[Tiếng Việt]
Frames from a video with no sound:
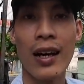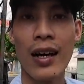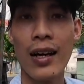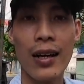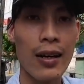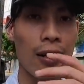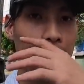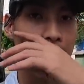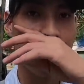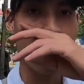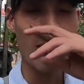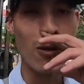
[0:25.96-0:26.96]
À,
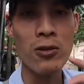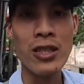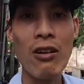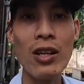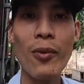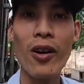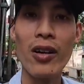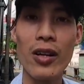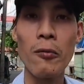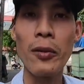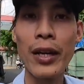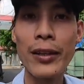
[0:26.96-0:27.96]
về phần cô Sáu thì mọi người
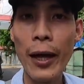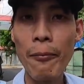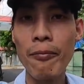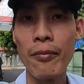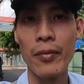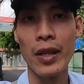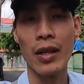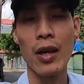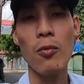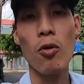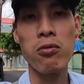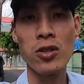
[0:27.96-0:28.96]
cũng yên tâm, thì
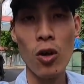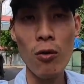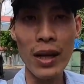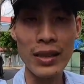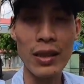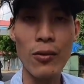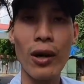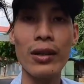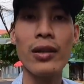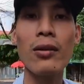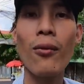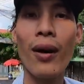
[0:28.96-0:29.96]
có một số mạnh thường quân
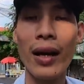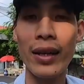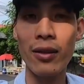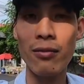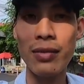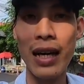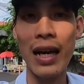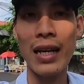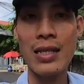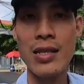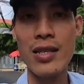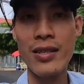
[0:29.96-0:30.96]
ở nước ngoài cũng
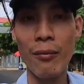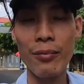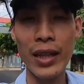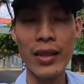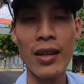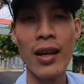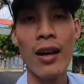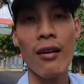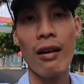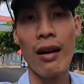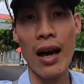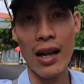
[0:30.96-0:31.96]
đã xin thông tin
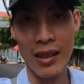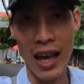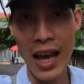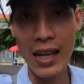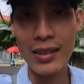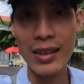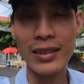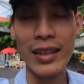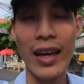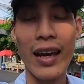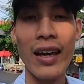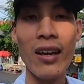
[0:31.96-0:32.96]
và hàng tháng người ta
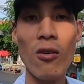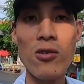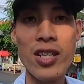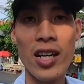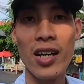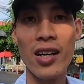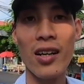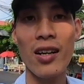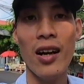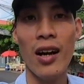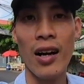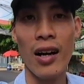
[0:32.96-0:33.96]
sẽ hỗ trợ
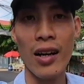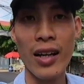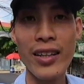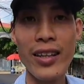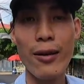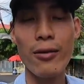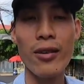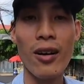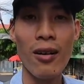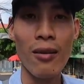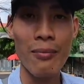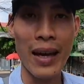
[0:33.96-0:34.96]
à, ít nhiều
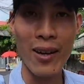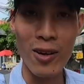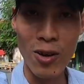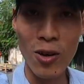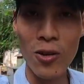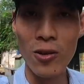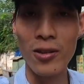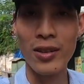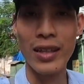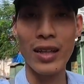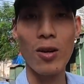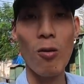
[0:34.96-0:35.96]
cho mẹ con cô
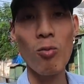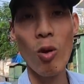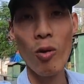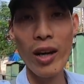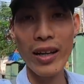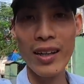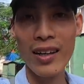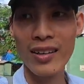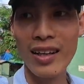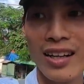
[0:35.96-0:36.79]
thì cũng ổn định hơn